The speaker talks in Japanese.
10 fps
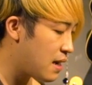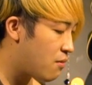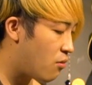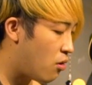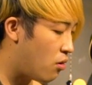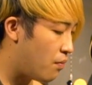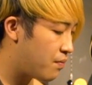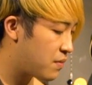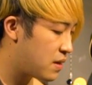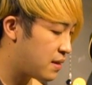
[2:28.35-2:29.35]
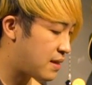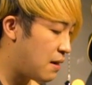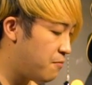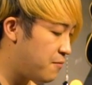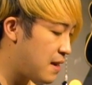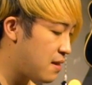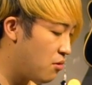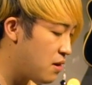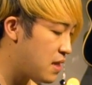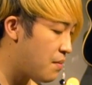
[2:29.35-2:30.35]
弦を3フレに
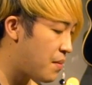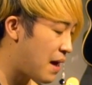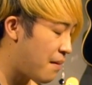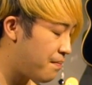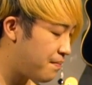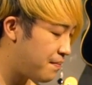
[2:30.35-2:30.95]
置いたまま